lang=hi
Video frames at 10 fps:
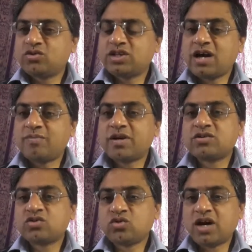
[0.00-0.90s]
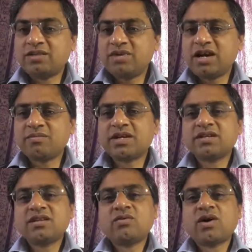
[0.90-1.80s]
तो जहाँ पर सौ आदमी काम
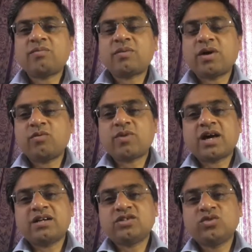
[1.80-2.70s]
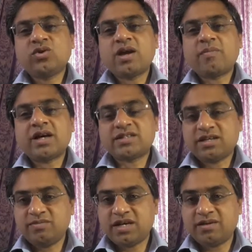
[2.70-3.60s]
करते थे वहाँ पर मालूम पड़ा आज दो या पाँच
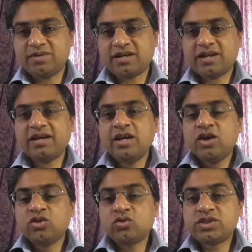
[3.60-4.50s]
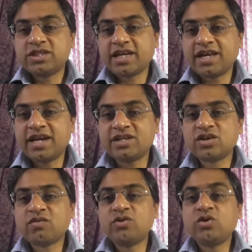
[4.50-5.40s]
आदमी काम कर रहे हैं तो वो
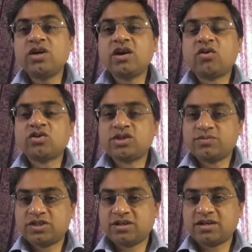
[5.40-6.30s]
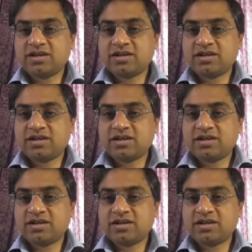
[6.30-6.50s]
सेग्रीगेशन ऑफ ड्यूटी का कॉन्सेप्ट